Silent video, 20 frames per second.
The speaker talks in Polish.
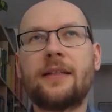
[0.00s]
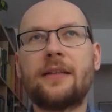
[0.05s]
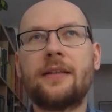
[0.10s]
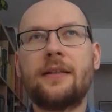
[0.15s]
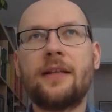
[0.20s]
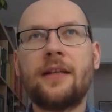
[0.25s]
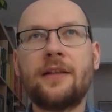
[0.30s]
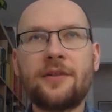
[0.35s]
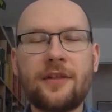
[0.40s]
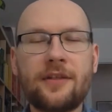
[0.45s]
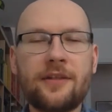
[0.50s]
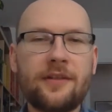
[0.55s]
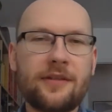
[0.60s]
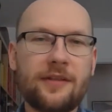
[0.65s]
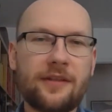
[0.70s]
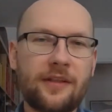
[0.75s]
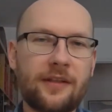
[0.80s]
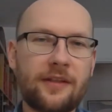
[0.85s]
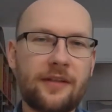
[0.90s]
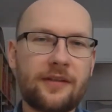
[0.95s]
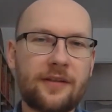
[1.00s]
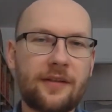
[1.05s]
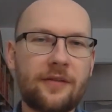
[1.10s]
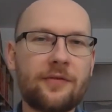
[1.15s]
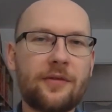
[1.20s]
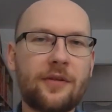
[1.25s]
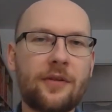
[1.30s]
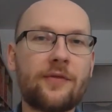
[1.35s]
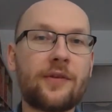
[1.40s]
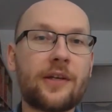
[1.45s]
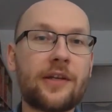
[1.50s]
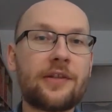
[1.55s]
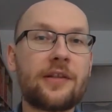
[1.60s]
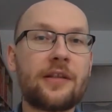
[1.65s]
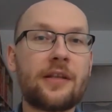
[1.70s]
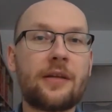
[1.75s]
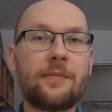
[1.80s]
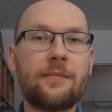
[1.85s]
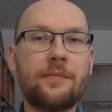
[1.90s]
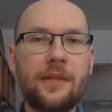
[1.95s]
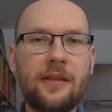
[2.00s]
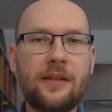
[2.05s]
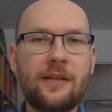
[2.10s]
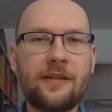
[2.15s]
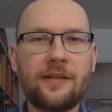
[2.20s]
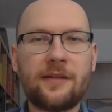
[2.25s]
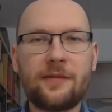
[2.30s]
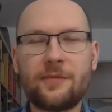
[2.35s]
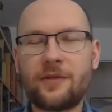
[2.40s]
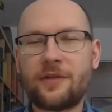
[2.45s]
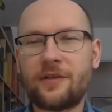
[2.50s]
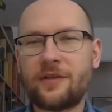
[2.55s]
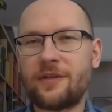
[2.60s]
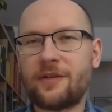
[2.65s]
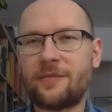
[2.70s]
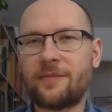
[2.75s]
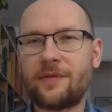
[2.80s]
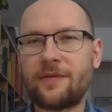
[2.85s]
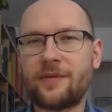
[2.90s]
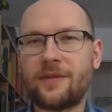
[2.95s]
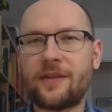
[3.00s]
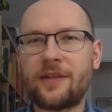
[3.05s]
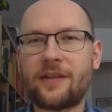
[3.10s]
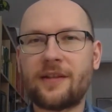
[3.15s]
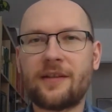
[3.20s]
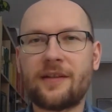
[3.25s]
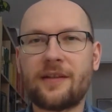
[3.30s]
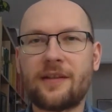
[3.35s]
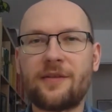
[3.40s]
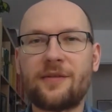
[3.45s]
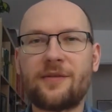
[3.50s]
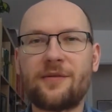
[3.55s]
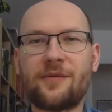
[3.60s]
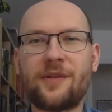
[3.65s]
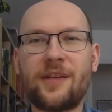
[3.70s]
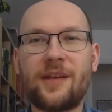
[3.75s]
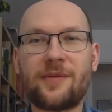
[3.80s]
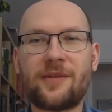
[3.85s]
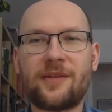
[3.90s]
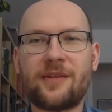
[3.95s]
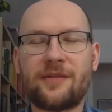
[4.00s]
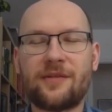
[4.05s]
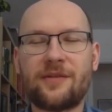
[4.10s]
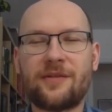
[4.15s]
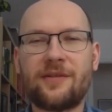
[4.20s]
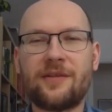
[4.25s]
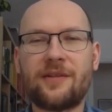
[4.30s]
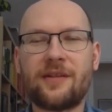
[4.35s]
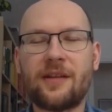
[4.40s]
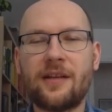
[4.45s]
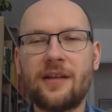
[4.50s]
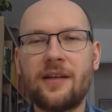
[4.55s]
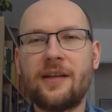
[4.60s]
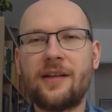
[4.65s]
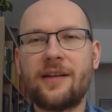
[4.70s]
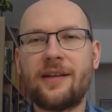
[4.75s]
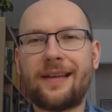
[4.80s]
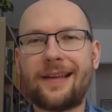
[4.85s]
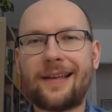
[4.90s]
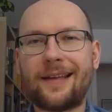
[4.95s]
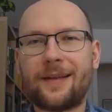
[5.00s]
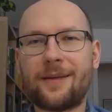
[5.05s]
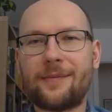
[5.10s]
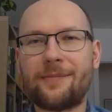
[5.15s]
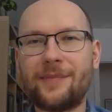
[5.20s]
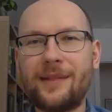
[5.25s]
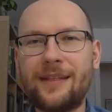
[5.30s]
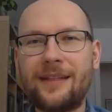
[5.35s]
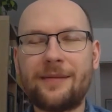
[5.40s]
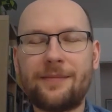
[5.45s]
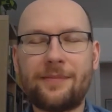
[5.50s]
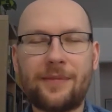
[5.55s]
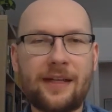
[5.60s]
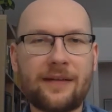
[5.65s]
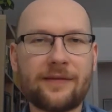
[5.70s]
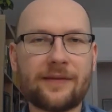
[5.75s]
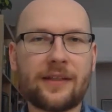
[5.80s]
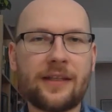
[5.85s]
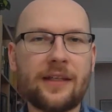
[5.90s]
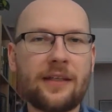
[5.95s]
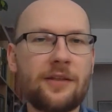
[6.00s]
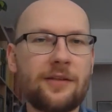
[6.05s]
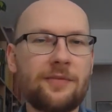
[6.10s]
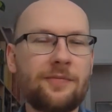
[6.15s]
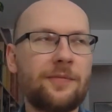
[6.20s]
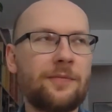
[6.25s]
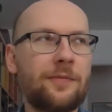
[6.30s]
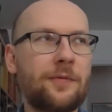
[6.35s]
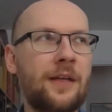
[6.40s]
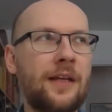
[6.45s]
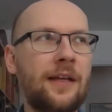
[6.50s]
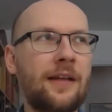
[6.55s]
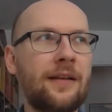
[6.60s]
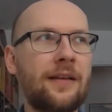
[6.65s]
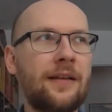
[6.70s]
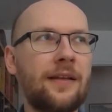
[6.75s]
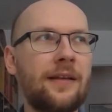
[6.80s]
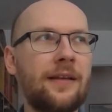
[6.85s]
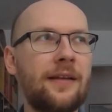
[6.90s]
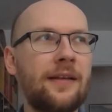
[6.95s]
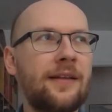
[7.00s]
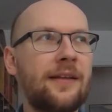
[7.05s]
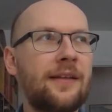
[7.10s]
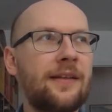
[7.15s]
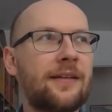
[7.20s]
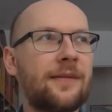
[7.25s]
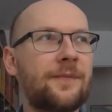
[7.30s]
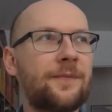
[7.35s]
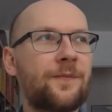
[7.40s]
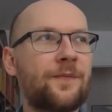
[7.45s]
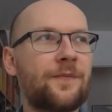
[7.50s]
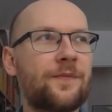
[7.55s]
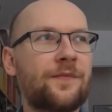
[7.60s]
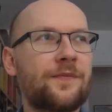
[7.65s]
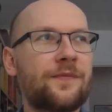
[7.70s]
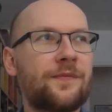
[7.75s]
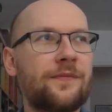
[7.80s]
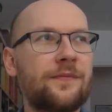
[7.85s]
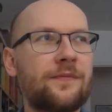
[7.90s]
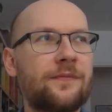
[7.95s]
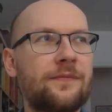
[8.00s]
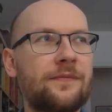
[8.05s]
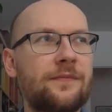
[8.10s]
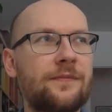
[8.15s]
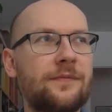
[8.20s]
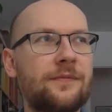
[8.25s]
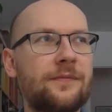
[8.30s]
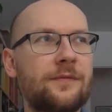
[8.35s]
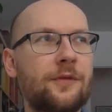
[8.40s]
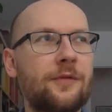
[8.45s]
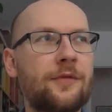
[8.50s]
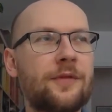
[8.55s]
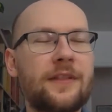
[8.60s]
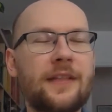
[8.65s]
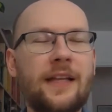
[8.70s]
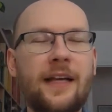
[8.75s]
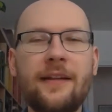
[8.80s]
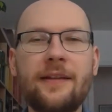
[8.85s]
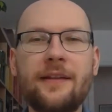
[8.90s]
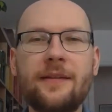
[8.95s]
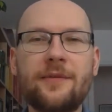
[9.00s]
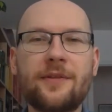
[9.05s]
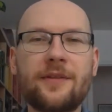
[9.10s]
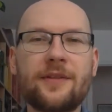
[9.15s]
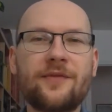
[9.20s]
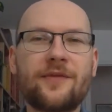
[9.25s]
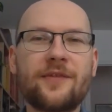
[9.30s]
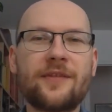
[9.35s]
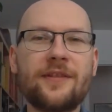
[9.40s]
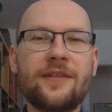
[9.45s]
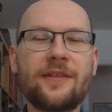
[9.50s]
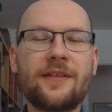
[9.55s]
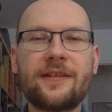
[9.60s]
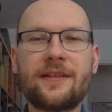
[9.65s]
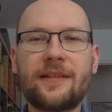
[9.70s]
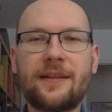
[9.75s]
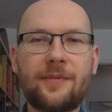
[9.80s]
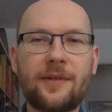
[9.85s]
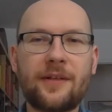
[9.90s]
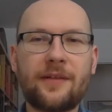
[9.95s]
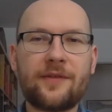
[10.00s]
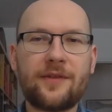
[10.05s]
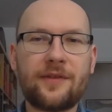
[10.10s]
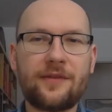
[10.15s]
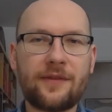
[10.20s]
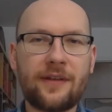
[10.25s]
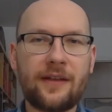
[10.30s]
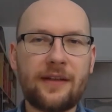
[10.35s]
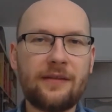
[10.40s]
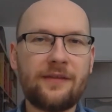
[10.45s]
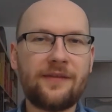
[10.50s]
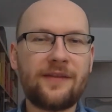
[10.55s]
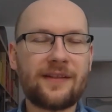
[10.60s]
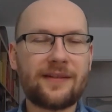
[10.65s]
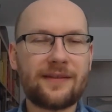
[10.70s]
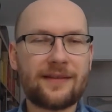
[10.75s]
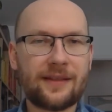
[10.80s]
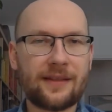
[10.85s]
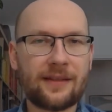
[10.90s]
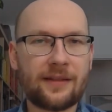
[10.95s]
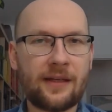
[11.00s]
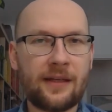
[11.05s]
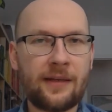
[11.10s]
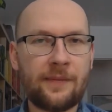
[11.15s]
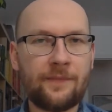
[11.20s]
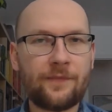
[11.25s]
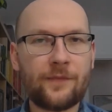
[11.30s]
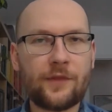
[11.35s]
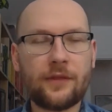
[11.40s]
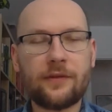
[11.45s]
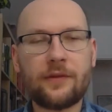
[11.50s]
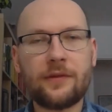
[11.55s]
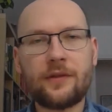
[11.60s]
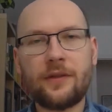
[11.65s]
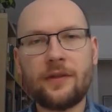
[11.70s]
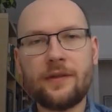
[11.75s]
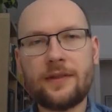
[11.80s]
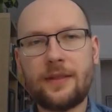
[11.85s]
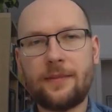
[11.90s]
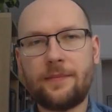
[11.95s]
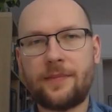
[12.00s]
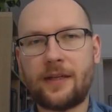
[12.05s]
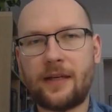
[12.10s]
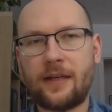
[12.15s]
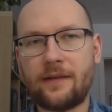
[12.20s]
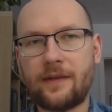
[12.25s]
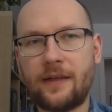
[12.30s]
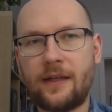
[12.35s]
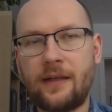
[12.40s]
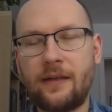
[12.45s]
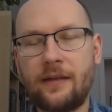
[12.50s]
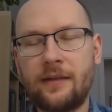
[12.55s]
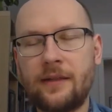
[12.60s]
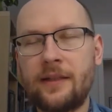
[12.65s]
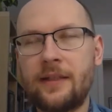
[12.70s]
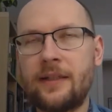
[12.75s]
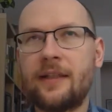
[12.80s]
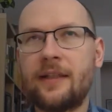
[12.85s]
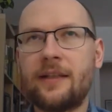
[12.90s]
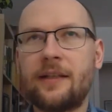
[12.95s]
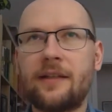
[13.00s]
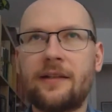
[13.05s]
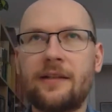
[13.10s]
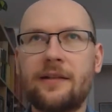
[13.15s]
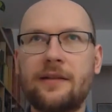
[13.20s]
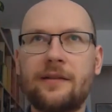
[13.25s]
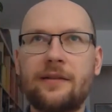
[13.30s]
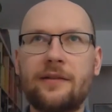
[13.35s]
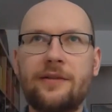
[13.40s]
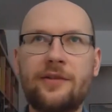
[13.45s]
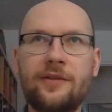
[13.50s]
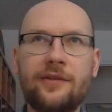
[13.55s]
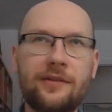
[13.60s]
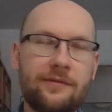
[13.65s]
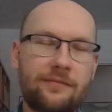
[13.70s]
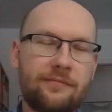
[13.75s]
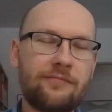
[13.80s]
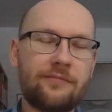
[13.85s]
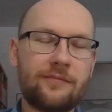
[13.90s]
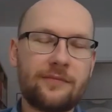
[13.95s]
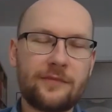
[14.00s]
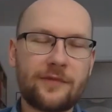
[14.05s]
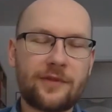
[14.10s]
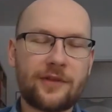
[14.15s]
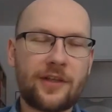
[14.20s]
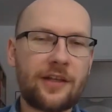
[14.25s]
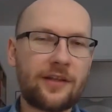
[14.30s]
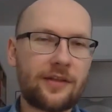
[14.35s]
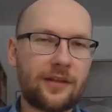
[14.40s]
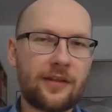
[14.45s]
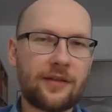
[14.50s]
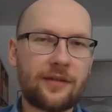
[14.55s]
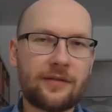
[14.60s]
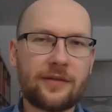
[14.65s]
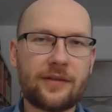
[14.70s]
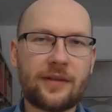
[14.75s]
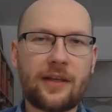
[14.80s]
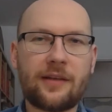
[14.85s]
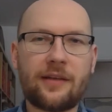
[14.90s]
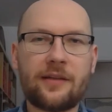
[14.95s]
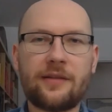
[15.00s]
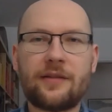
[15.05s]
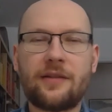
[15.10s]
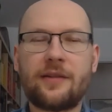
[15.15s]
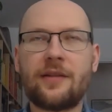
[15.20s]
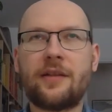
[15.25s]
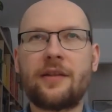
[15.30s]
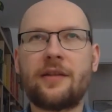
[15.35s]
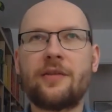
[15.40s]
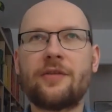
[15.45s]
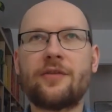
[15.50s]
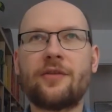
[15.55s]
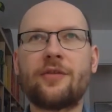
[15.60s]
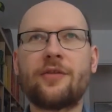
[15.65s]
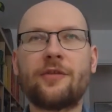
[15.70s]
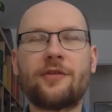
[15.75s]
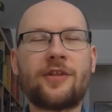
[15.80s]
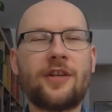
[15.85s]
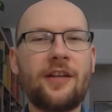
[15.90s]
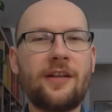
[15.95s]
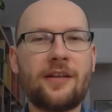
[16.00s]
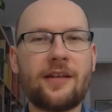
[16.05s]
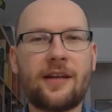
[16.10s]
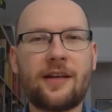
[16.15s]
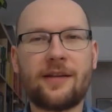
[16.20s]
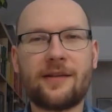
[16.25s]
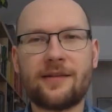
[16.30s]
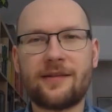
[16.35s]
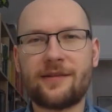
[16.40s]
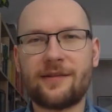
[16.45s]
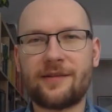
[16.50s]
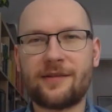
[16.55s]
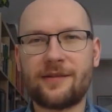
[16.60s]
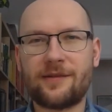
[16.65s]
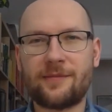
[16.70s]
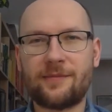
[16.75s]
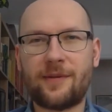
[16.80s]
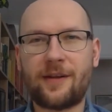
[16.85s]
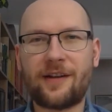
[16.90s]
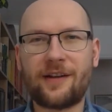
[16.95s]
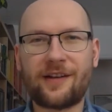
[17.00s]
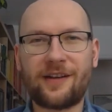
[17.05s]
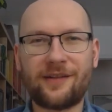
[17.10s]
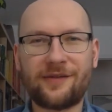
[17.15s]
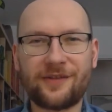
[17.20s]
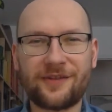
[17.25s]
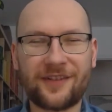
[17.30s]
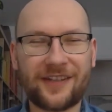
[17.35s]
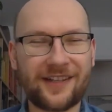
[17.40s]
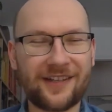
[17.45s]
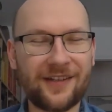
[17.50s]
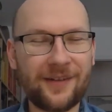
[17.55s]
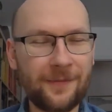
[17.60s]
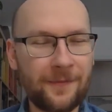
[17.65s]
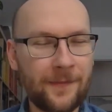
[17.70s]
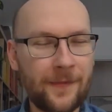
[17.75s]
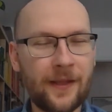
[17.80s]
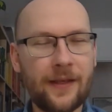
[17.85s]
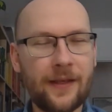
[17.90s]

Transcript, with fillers: Najczęściej są to właśnie mity, i myślę, że pewnie tak zatytułujemy ten odcinek: mity prawne. Jakieś popularne, mm, uznane przez wszystkich za prawdziwe twierdzenia dotyczące prawa, E, czy szerzej jakiejś, jakiegoś otoczenia e, paragrafowego.